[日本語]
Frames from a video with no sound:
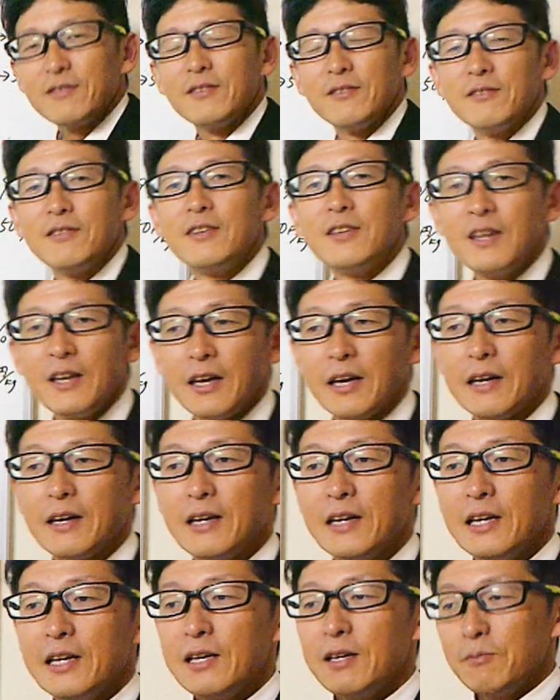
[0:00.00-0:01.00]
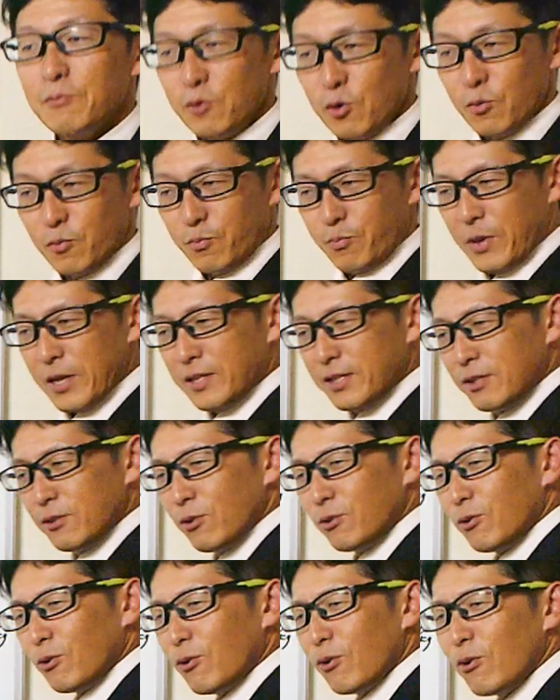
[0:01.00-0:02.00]
言ってもう別
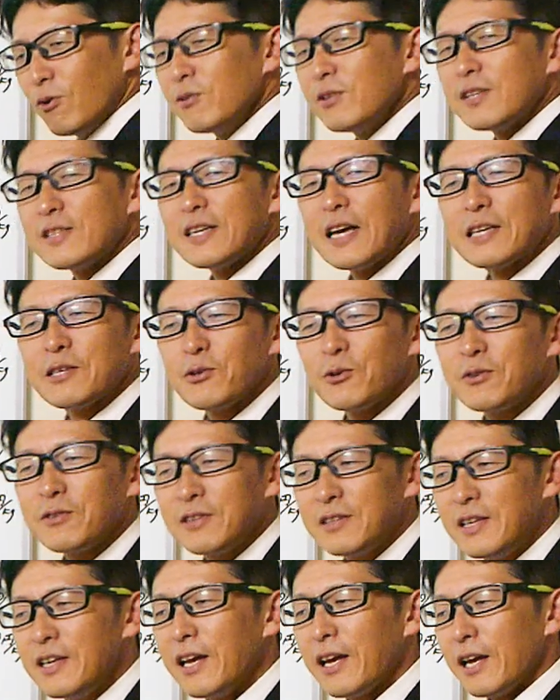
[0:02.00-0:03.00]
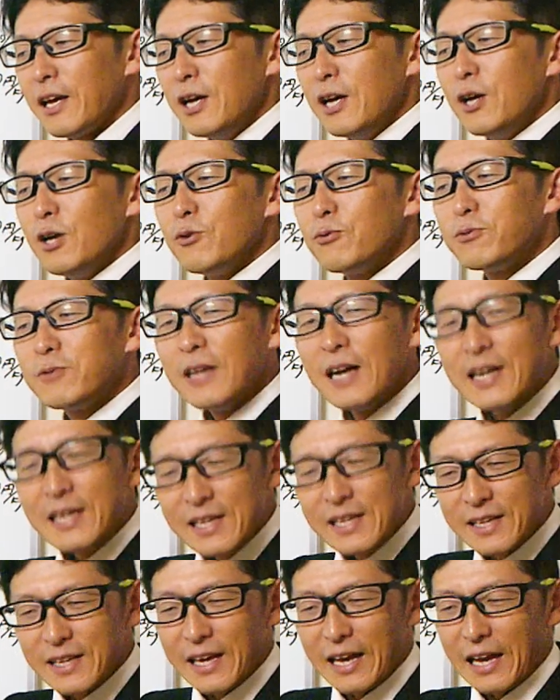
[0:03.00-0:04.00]
のところに誘って2
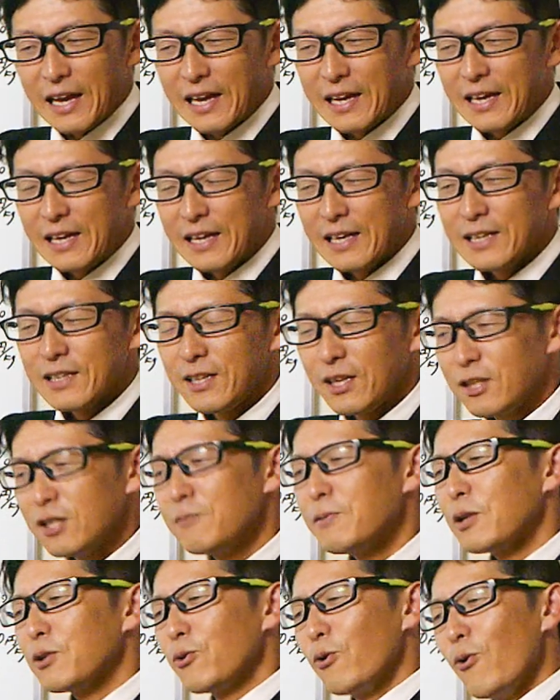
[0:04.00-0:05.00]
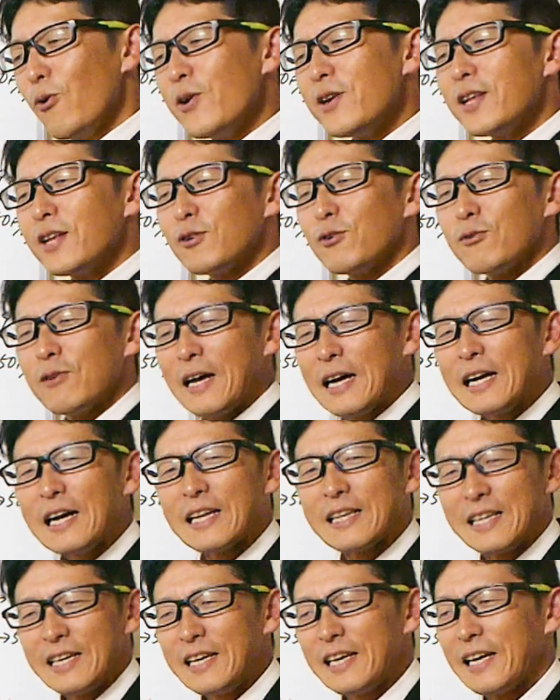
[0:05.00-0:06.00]
人で例えばトイレの
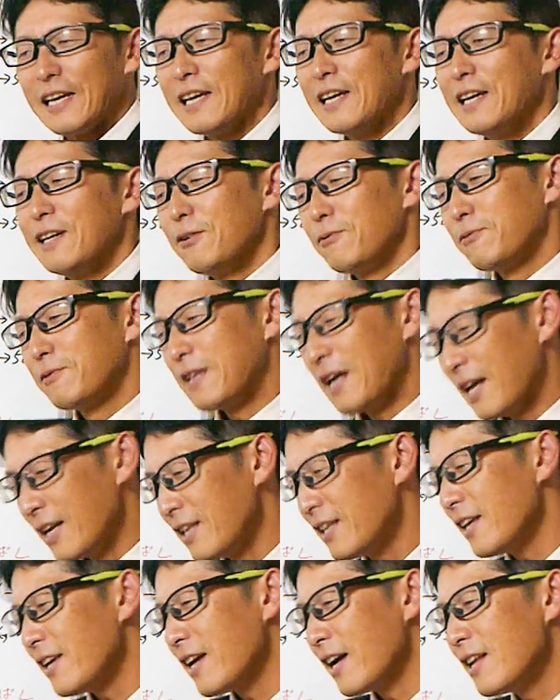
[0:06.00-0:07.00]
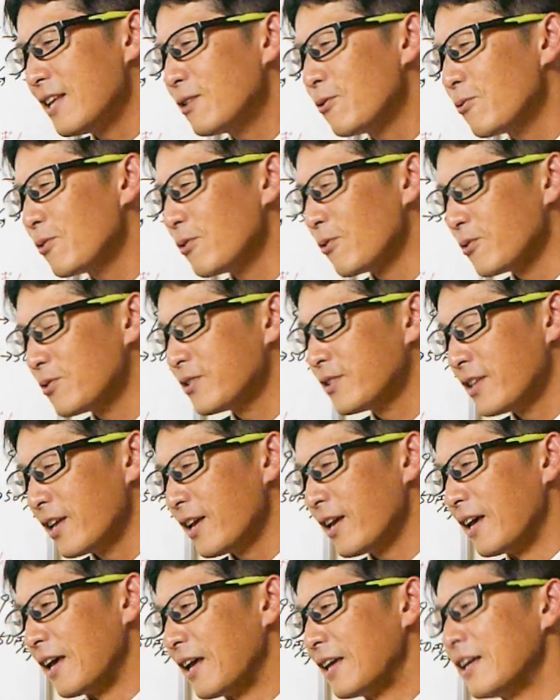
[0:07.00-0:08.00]
中で2人でやり取りをし
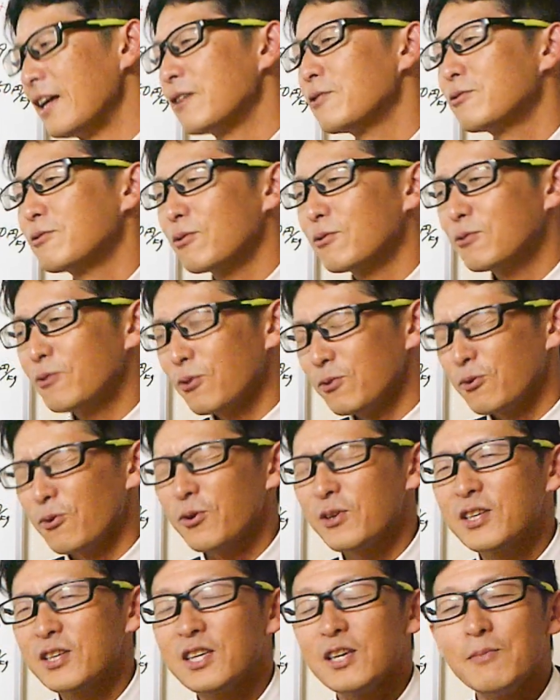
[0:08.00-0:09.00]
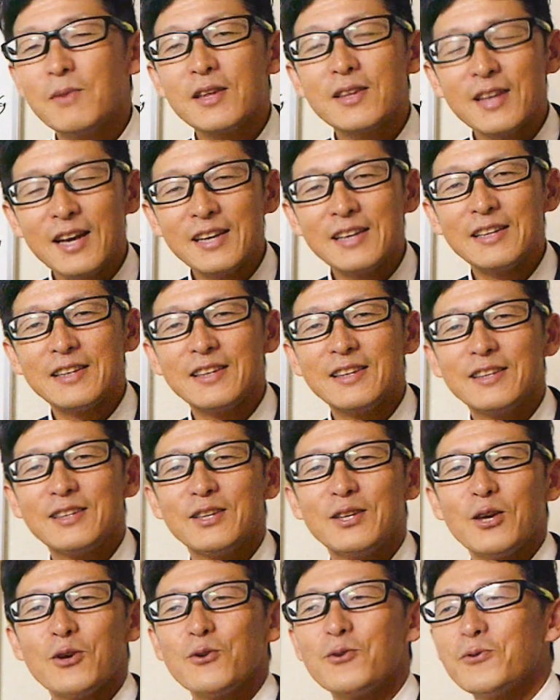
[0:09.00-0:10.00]
て約束事を決めた
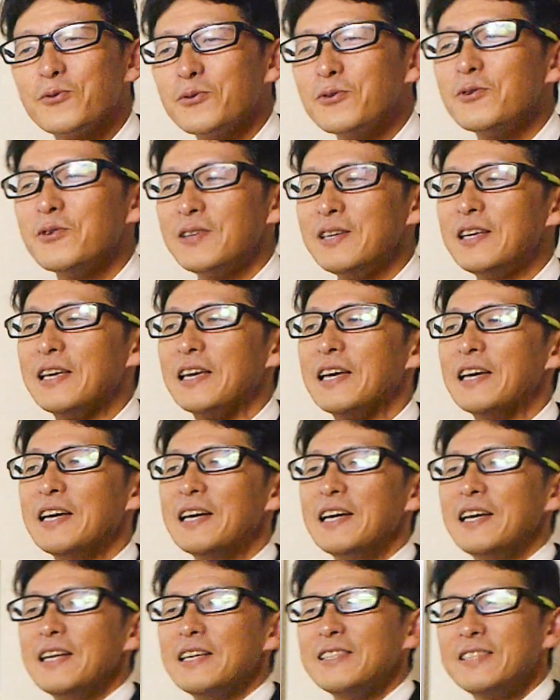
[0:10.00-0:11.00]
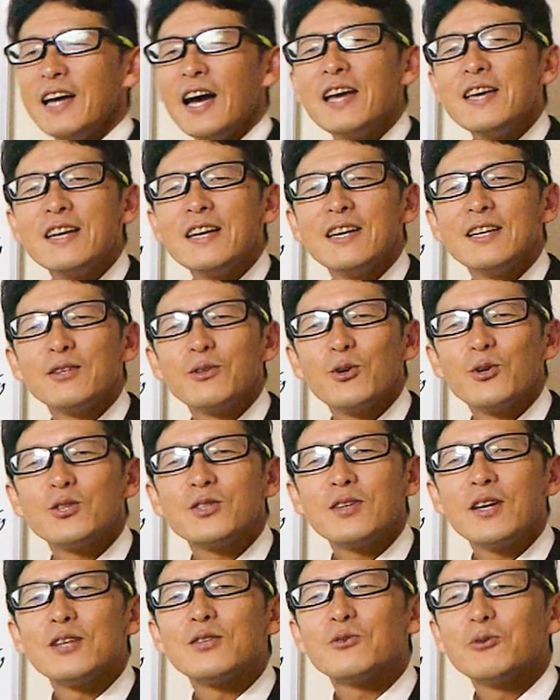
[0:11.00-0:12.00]
いっていうふうにジャイアンとし
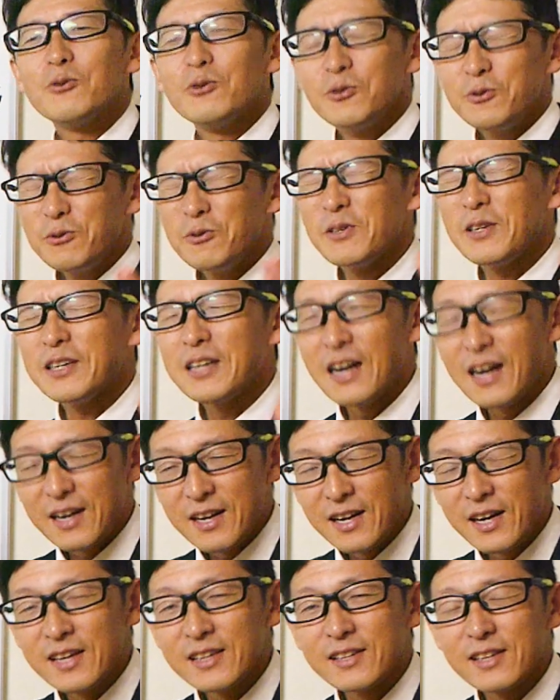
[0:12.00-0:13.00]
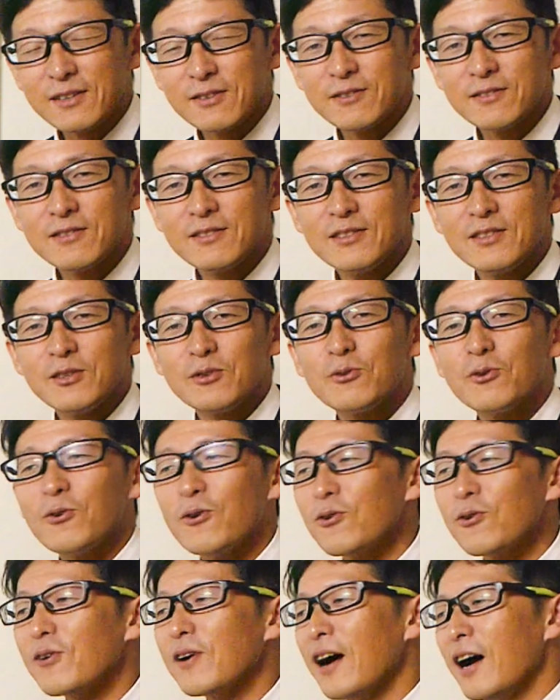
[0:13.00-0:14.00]
てはそういうふうに考えてるっていうと
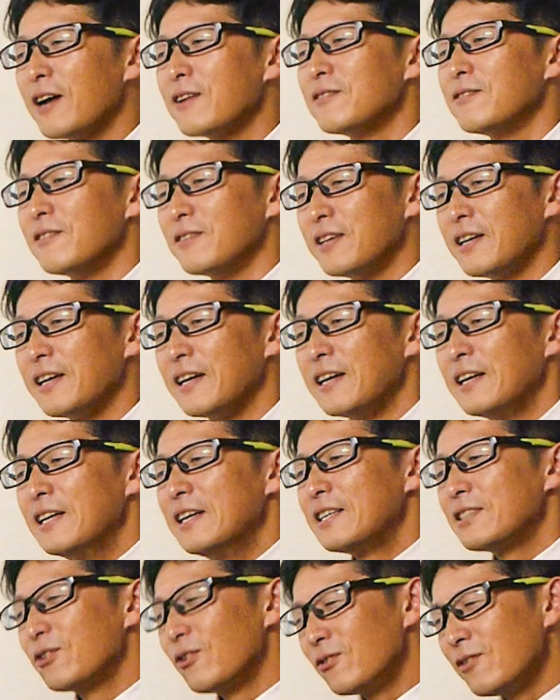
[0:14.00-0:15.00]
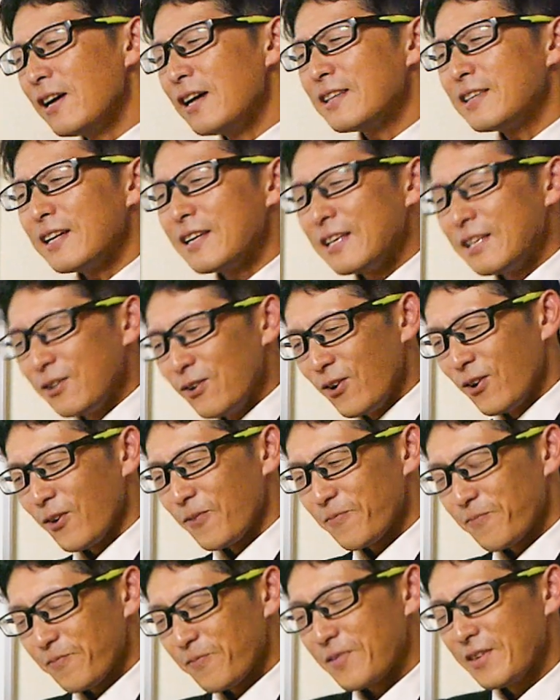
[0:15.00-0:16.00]
ころがあるのでその辺り
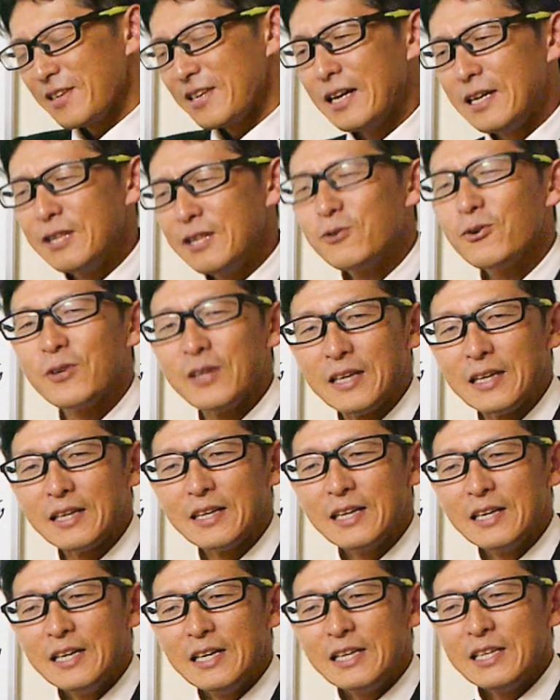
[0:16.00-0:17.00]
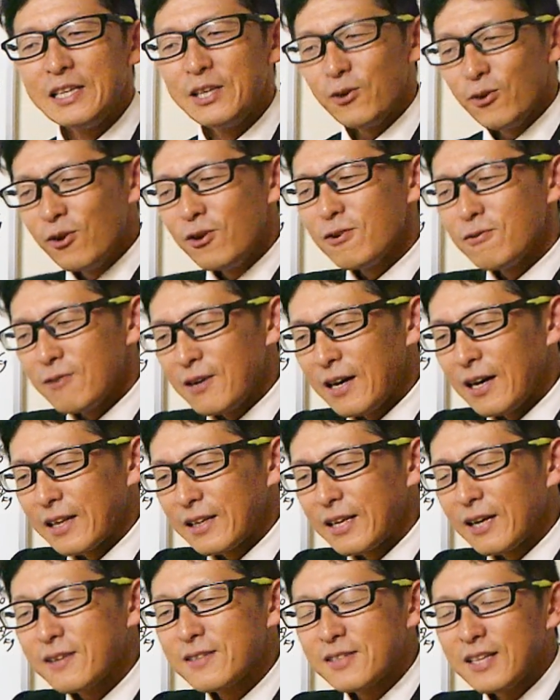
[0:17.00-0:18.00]
のやり取り日本
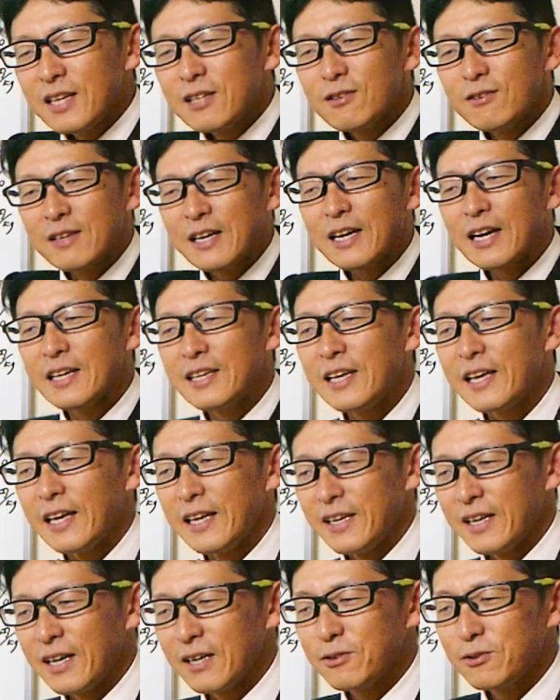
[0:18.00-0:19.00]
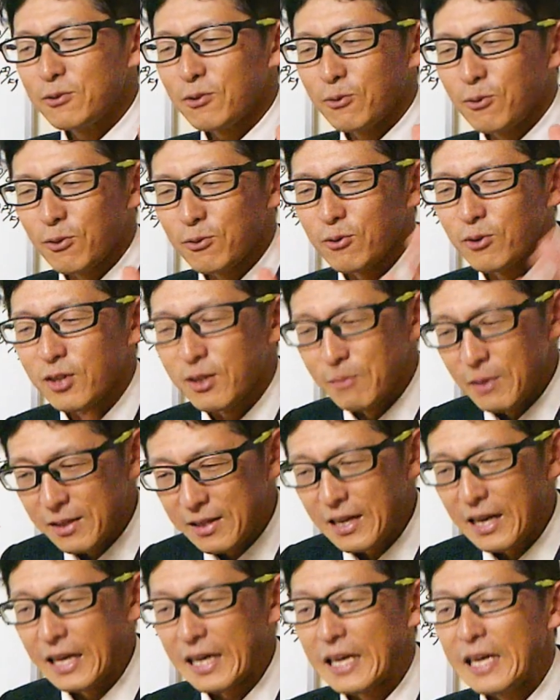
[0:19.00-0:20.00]
はたくさんの中で約束事を決め
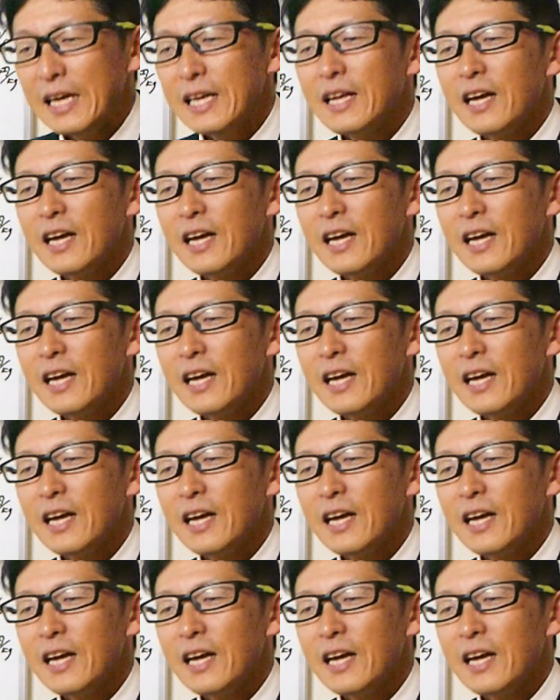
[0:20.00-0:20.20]
たい